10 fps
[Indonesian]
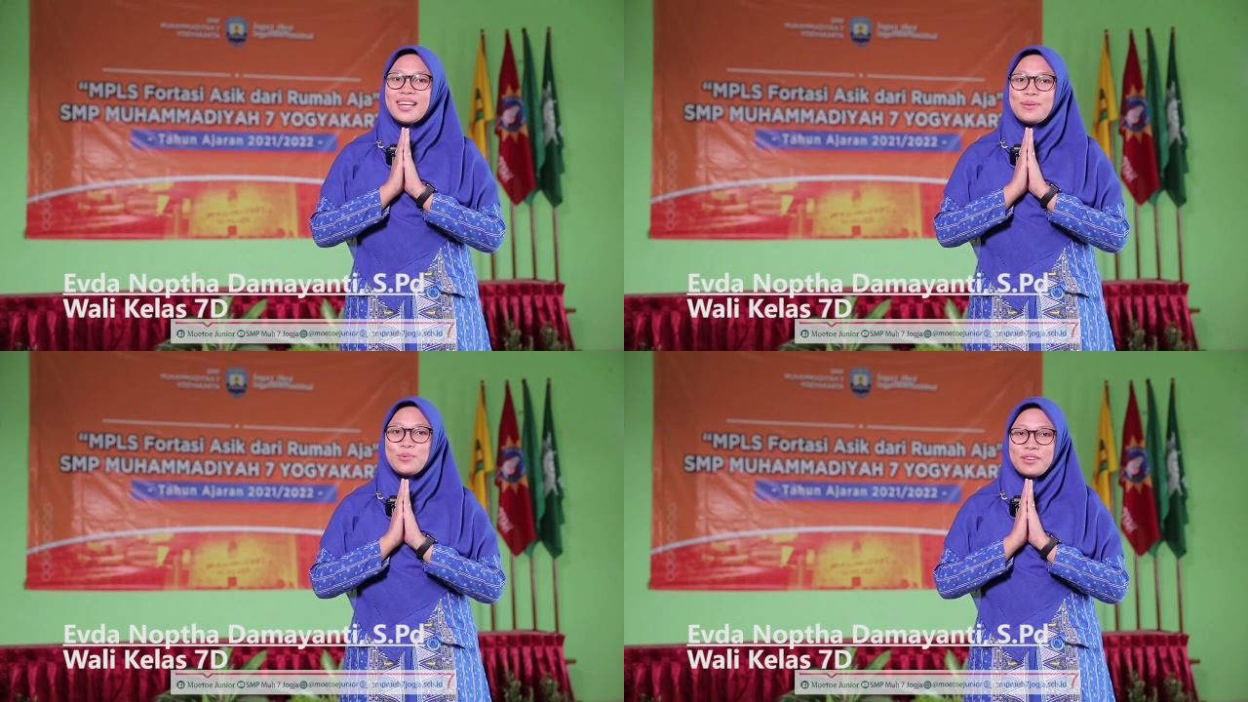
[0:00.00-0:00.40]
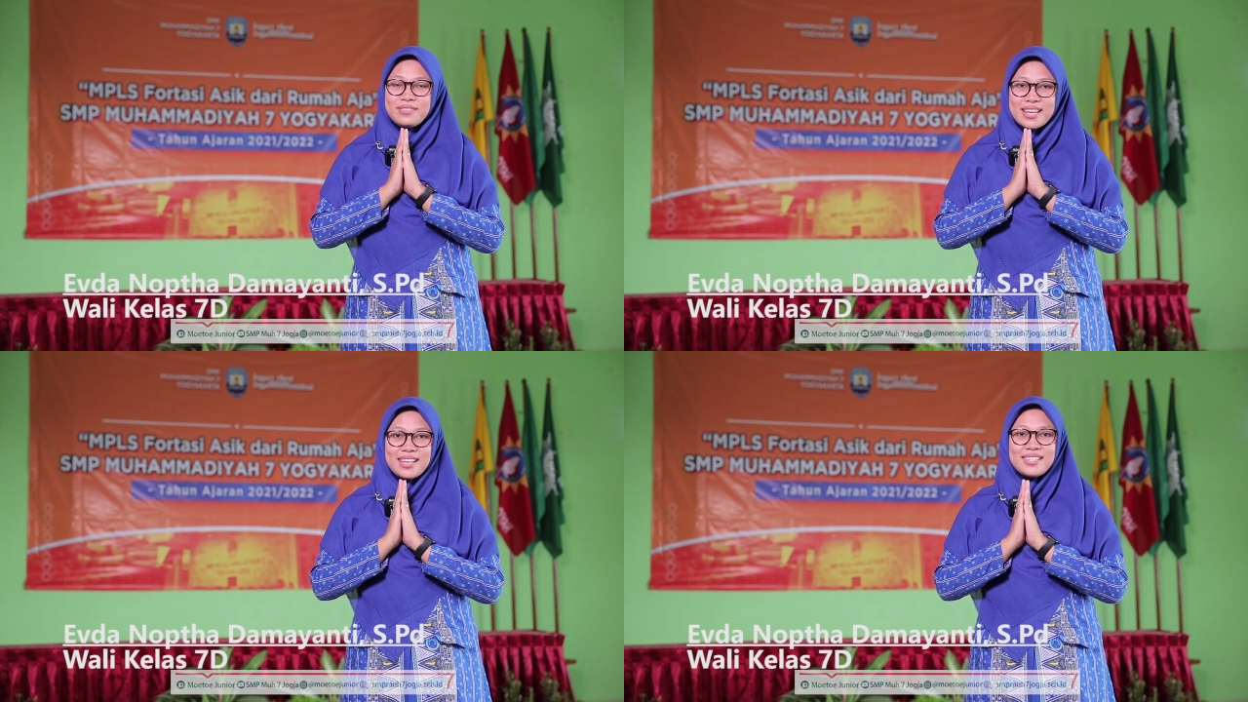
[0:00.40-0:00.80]
dengan Bu
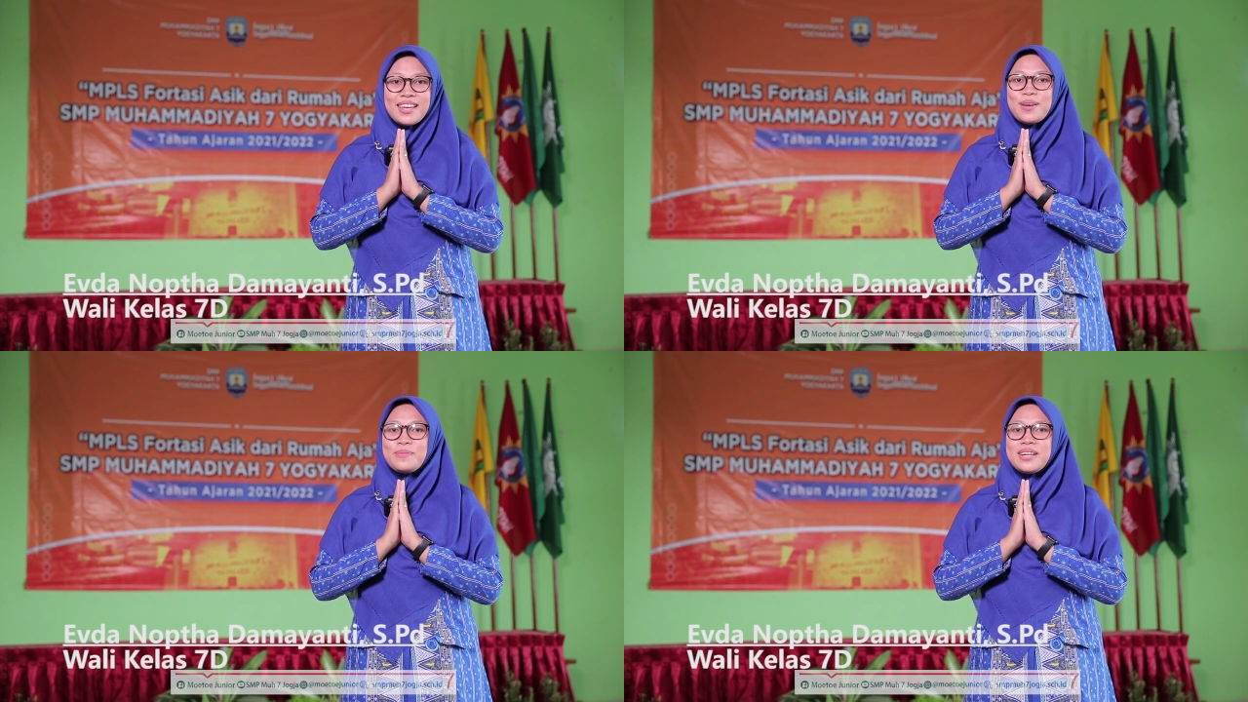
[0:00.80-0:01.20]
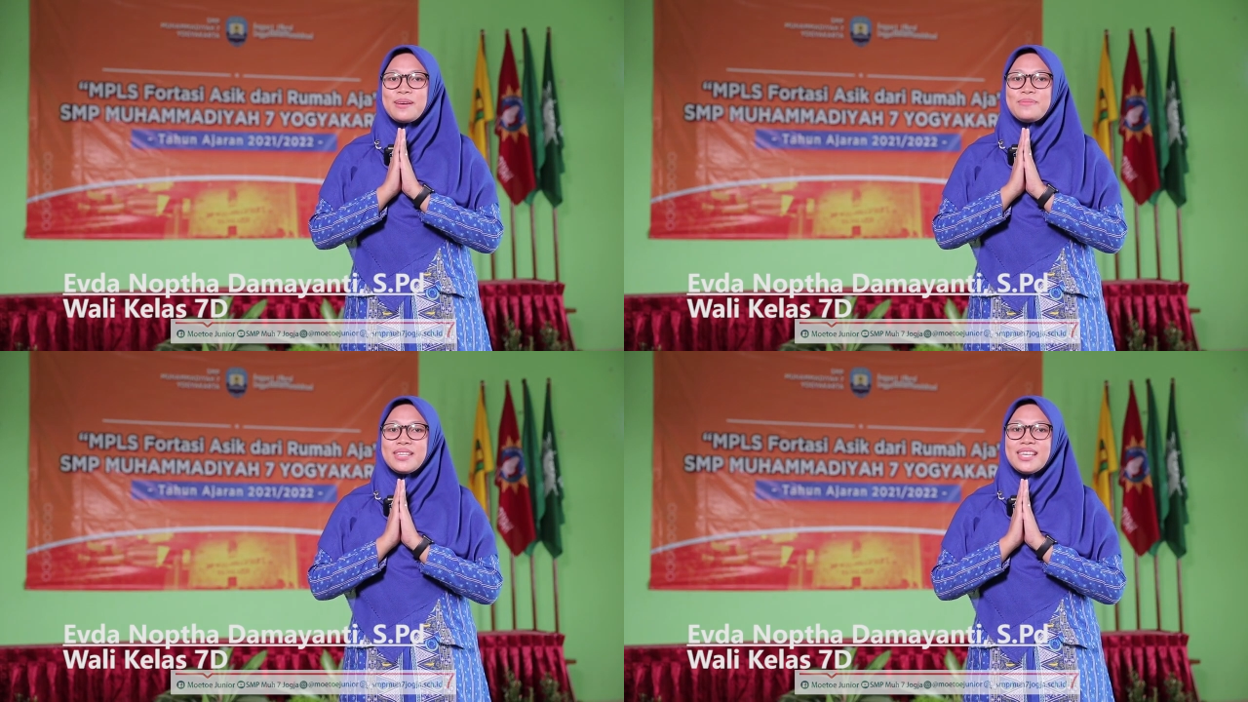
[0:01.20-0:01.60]
Efda, saya
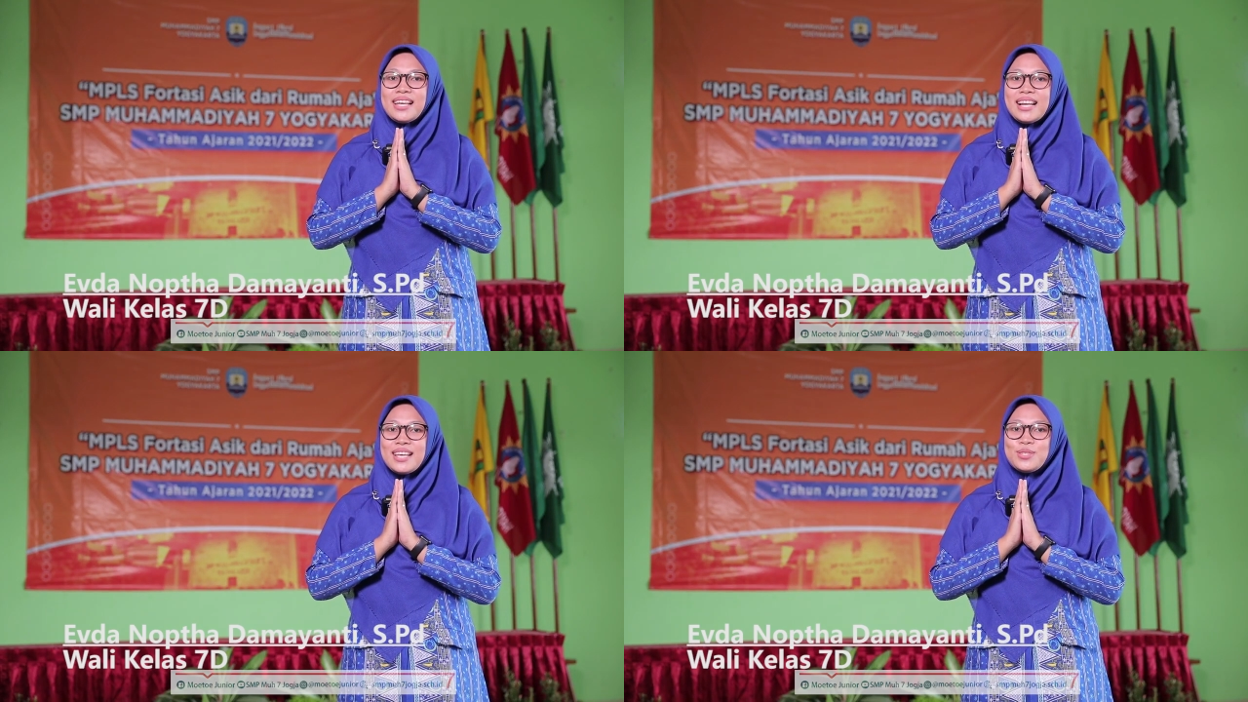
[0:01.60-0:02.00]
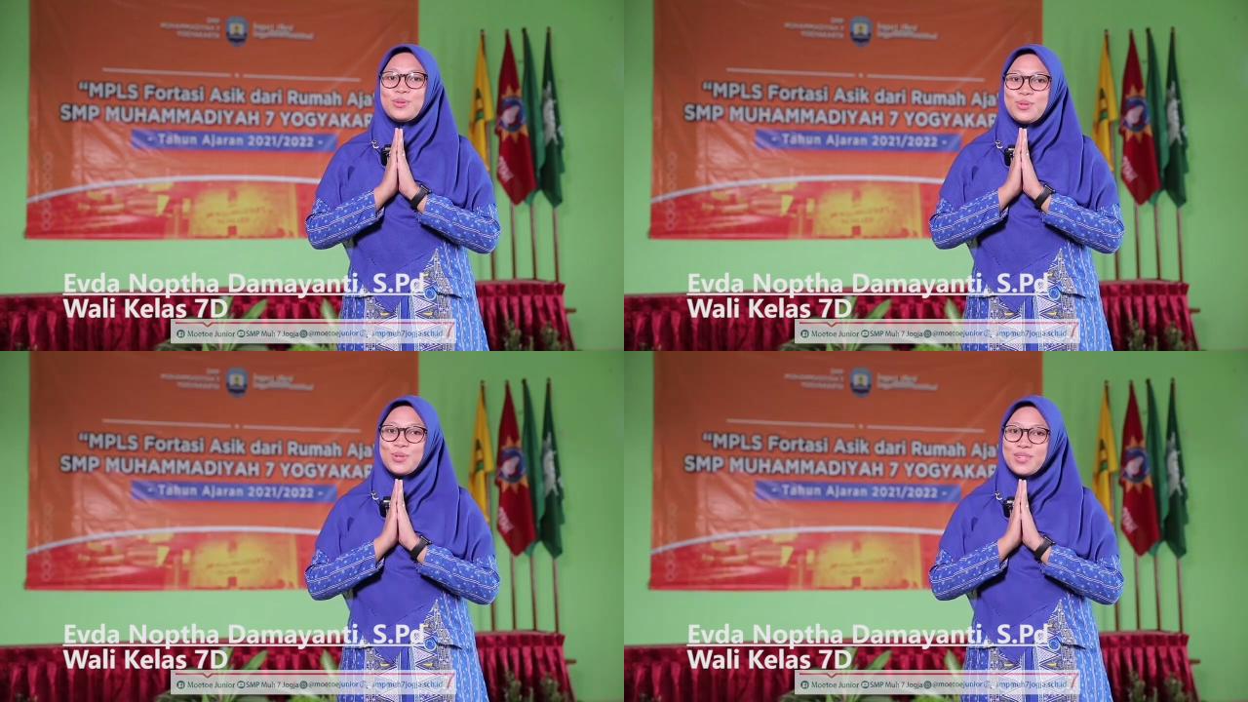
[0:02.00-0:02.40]
mendampingi
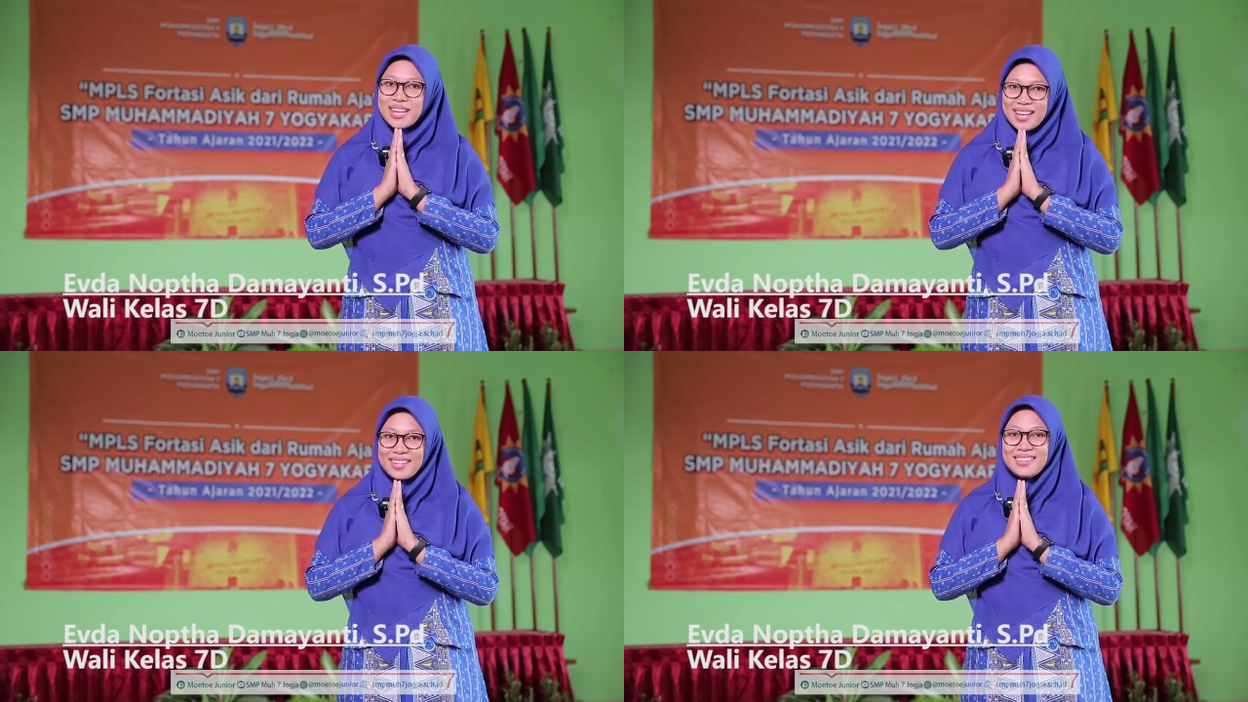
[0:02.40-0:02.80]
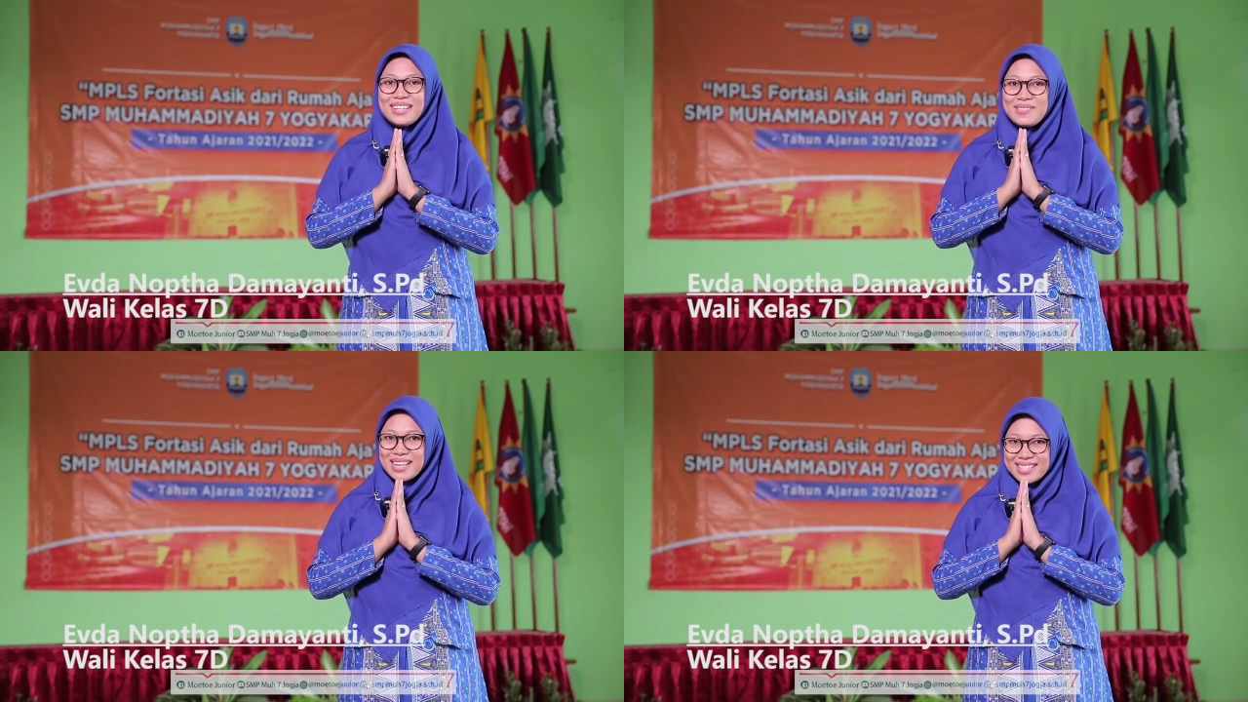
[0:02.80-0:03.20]
kelas 7D.
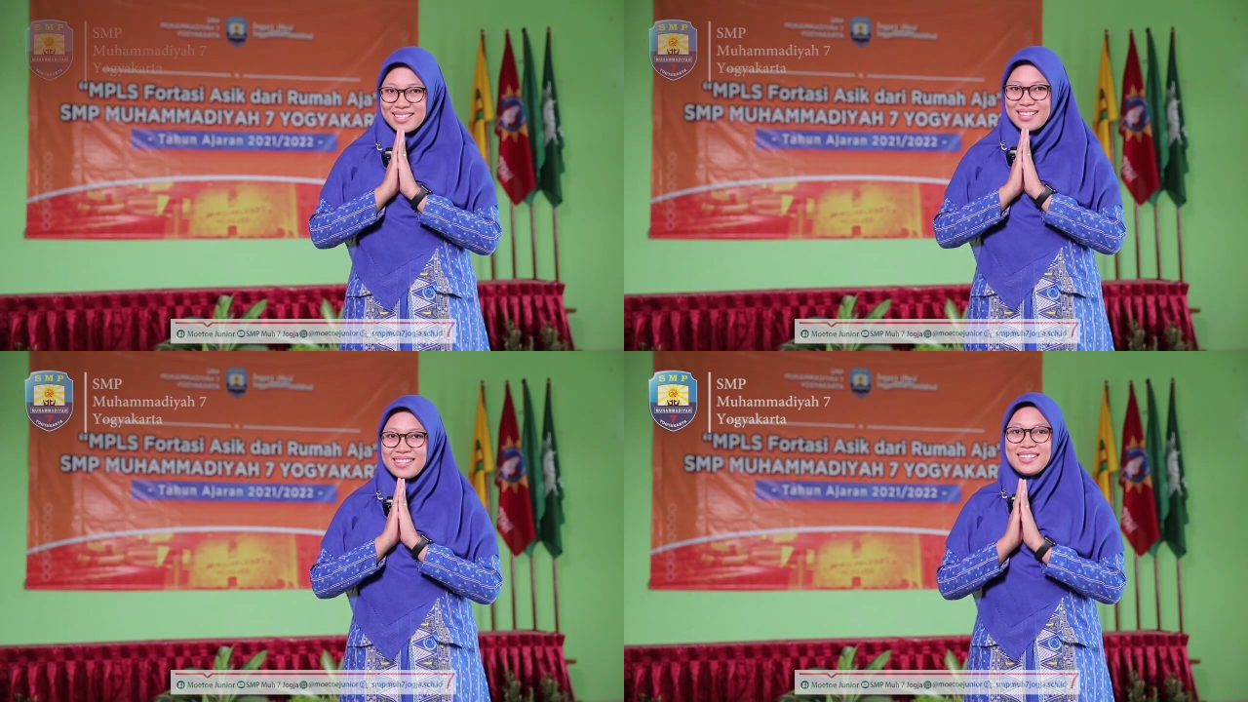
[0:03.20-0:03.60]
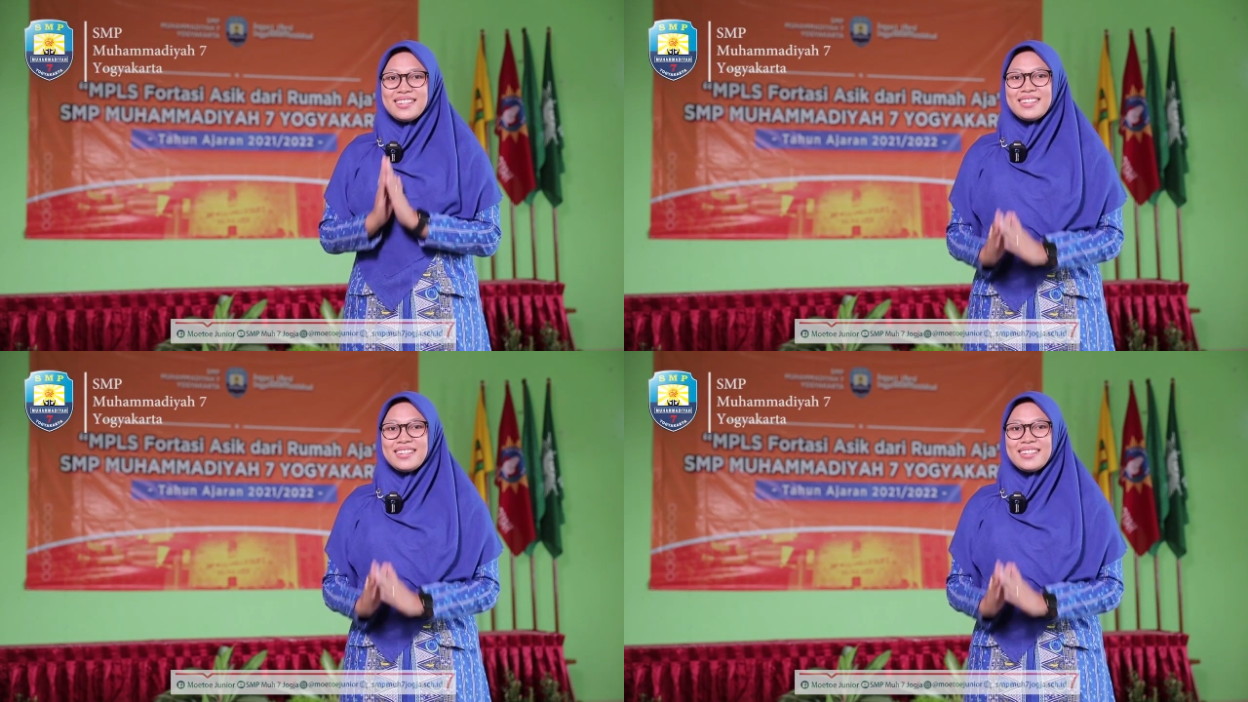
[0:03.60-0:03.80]
Terima kasih.